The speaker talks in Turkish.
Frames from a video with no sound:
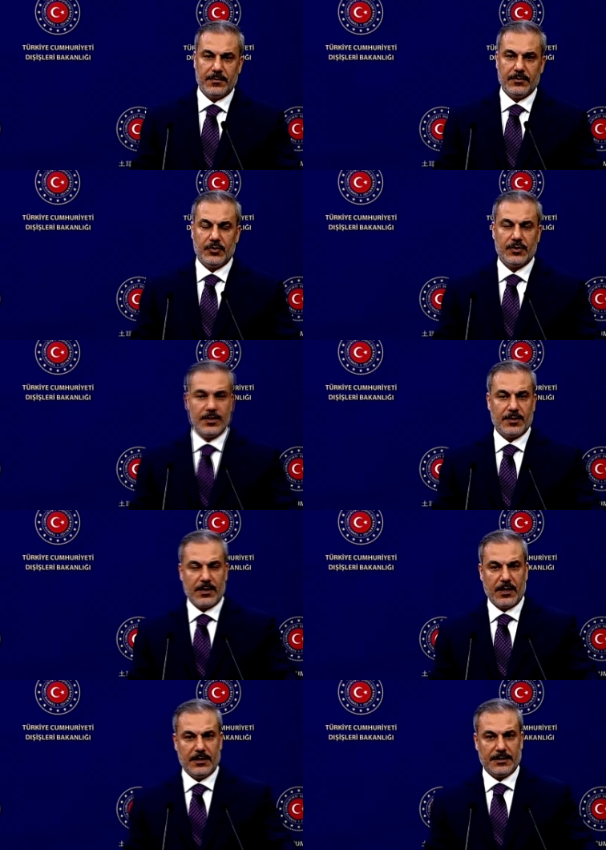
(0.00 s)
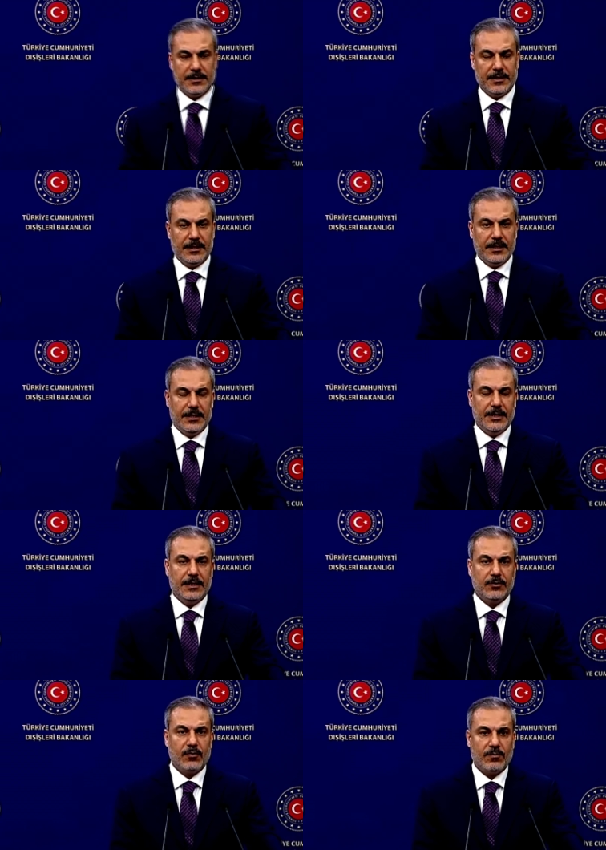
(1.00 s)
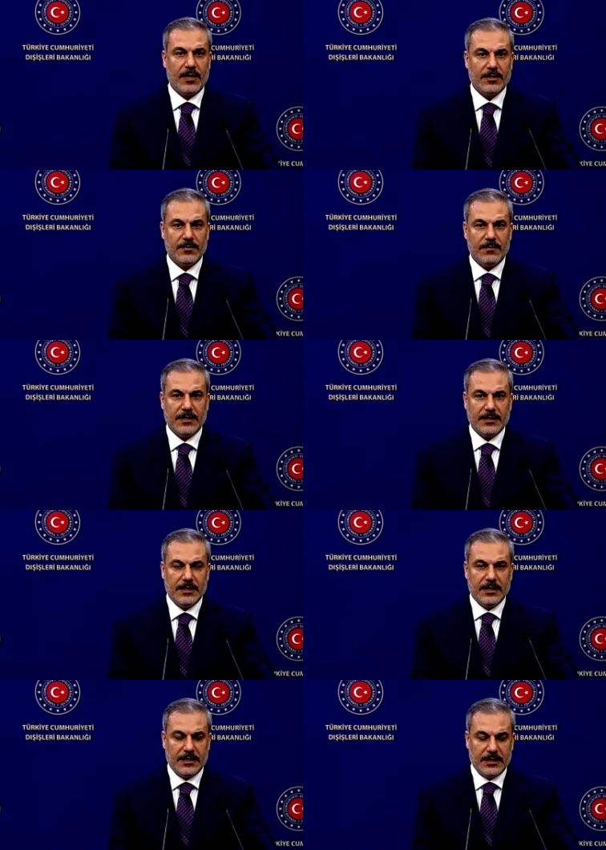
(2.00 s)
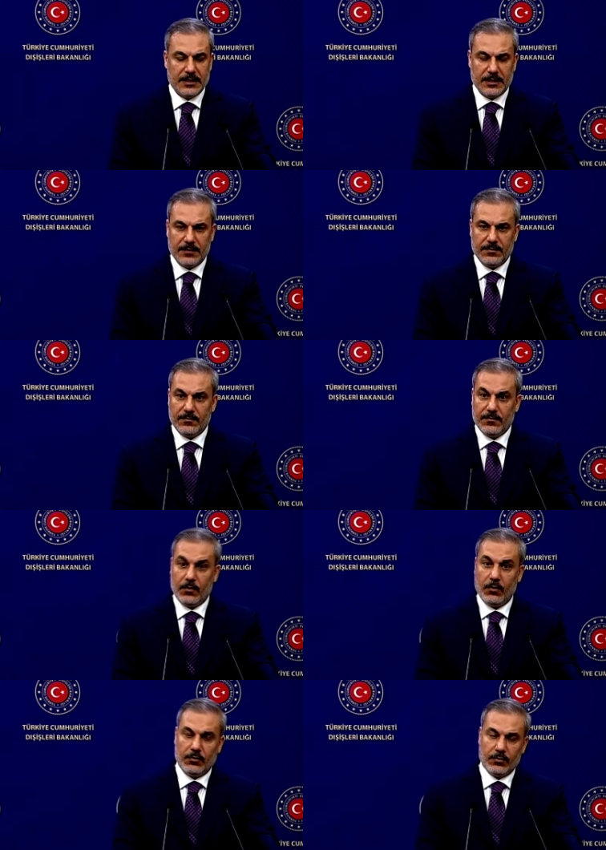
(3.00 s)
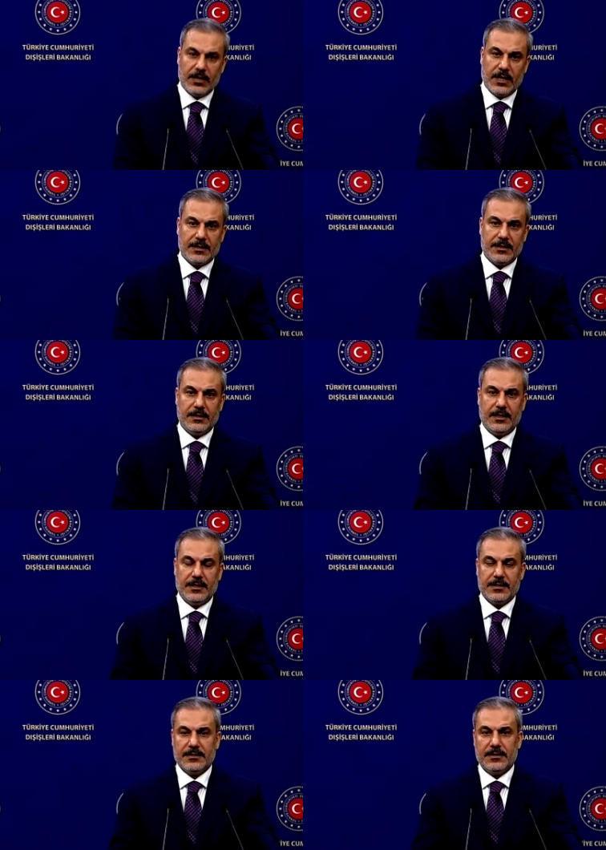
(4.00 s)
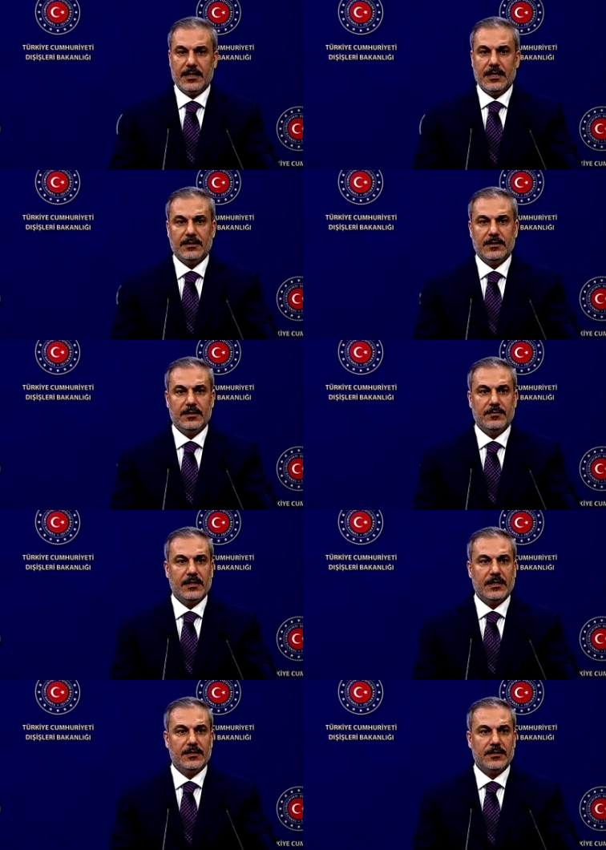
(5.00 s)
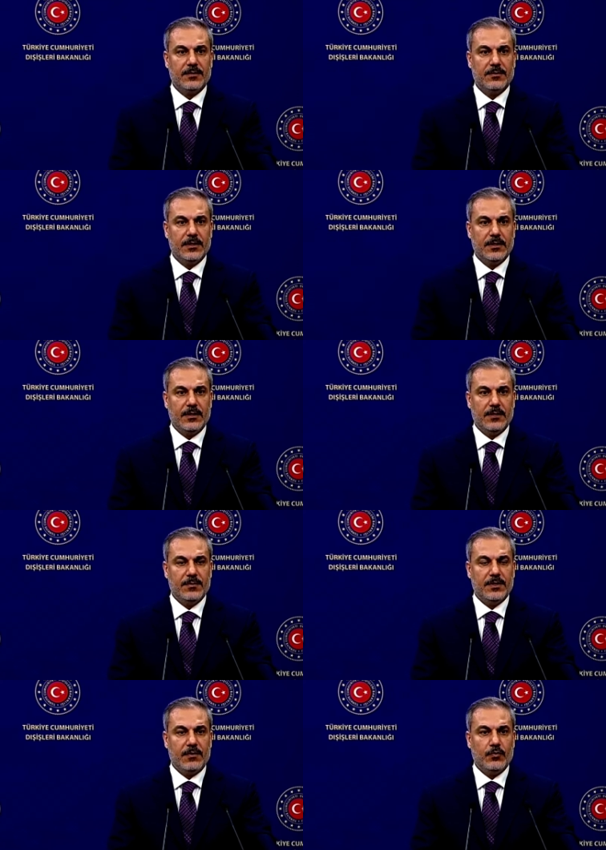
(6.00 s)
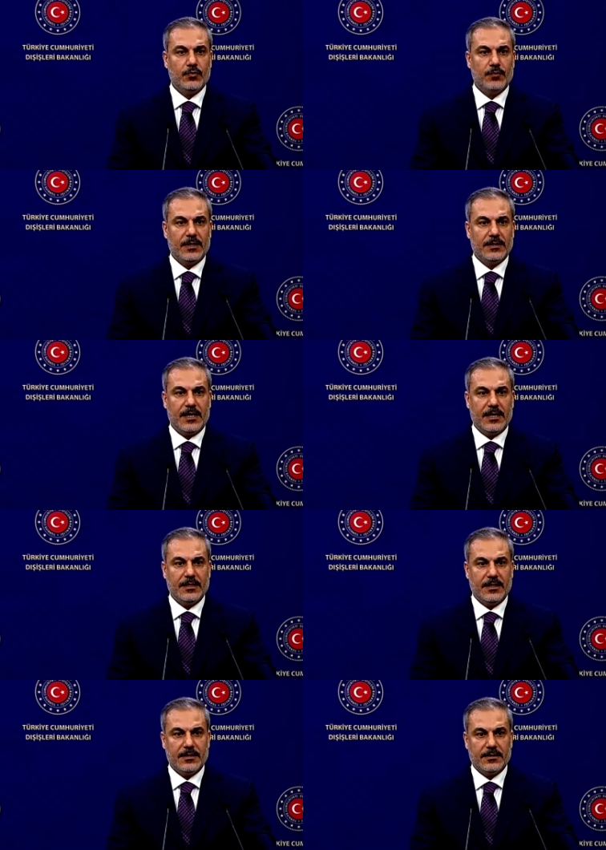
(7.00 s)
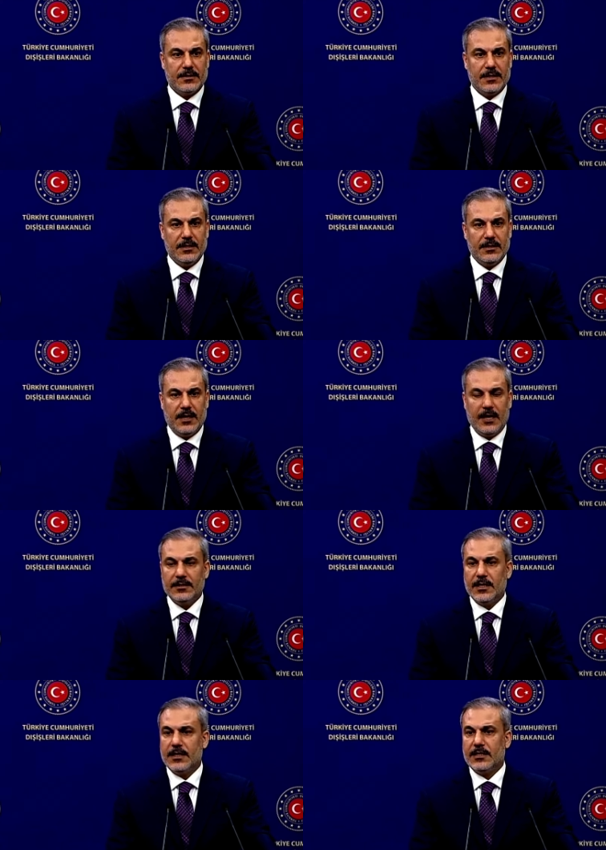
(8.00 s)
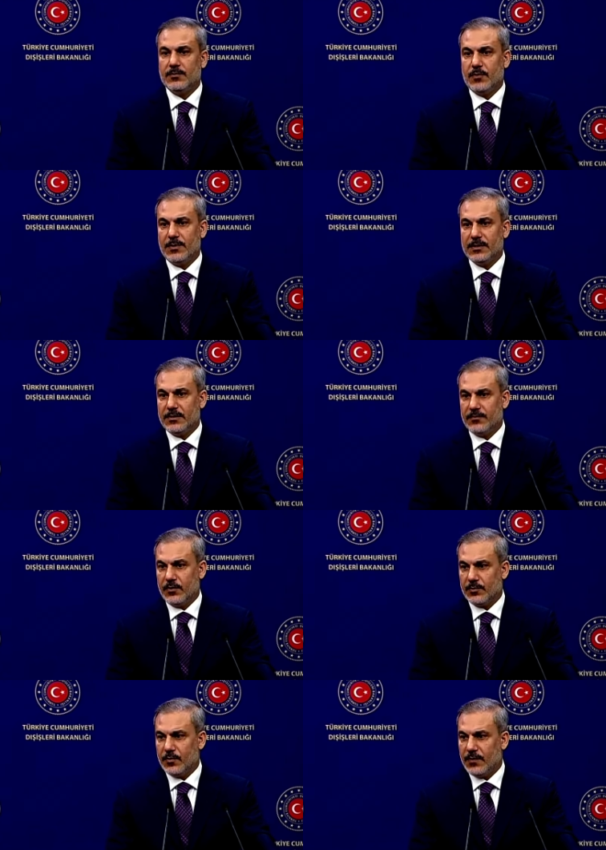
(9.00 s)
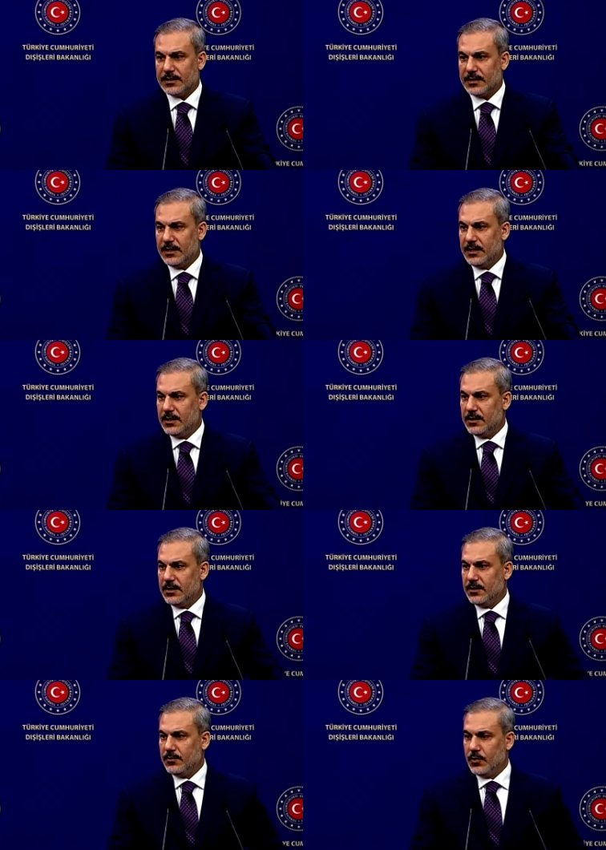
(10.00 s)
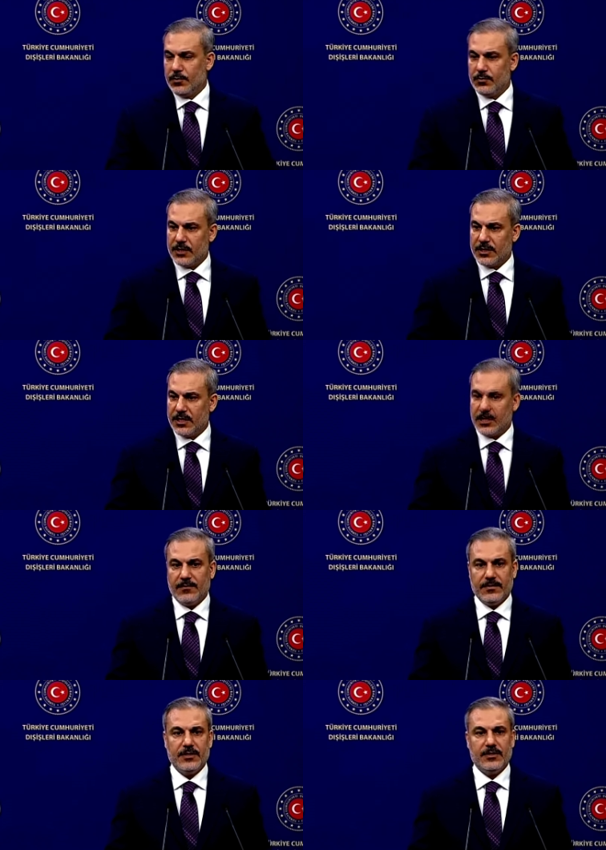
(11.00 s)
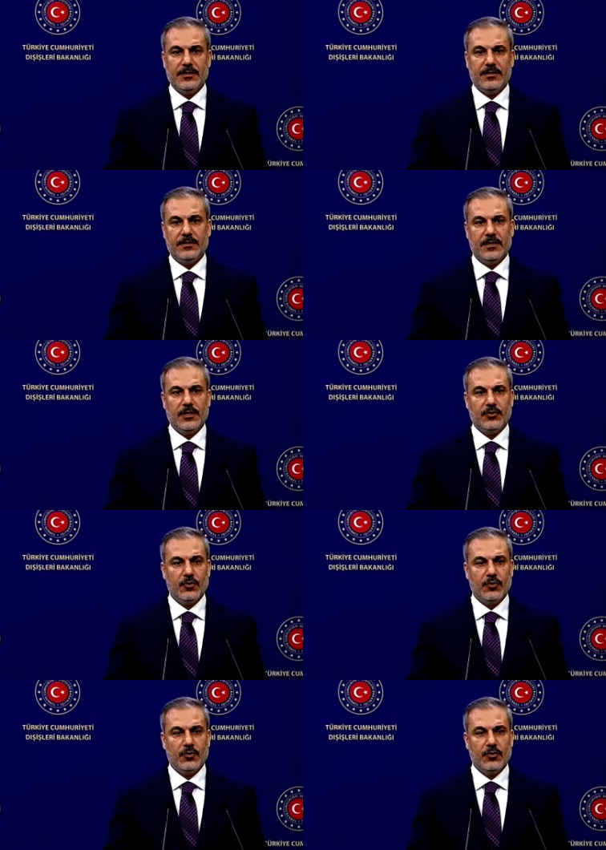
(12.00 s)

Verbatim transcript: Dışişleri Bakanları toplantısı var. onun da arkasından bildiğiniz gibi 1 ve 3 Mart tarihleri arasında Antalya Diplomasi Forumu var. Bu önümüzdeki iki hafta içerisinde çok